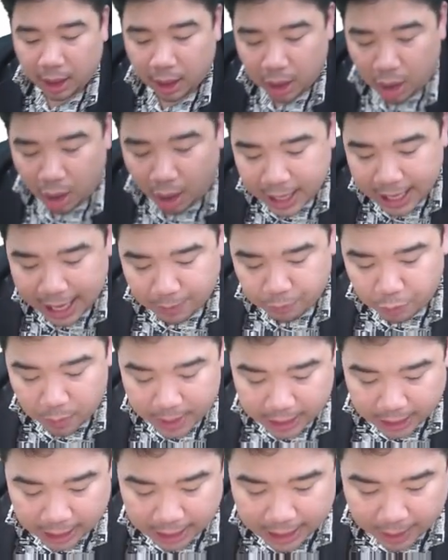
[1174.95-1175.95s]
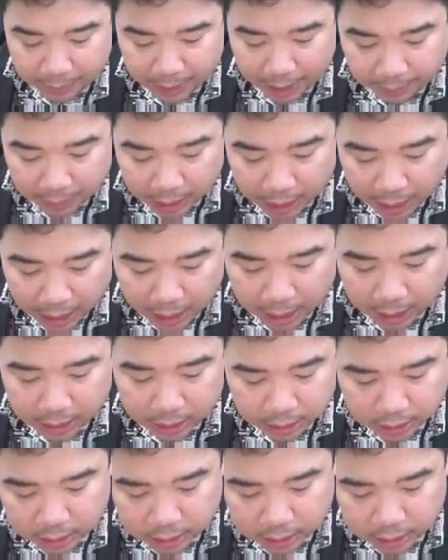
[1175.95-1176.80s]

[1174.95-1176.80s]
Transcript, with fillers: นอกก็นับว่ามีกี่เหลี่ยมครับ หนึ่ง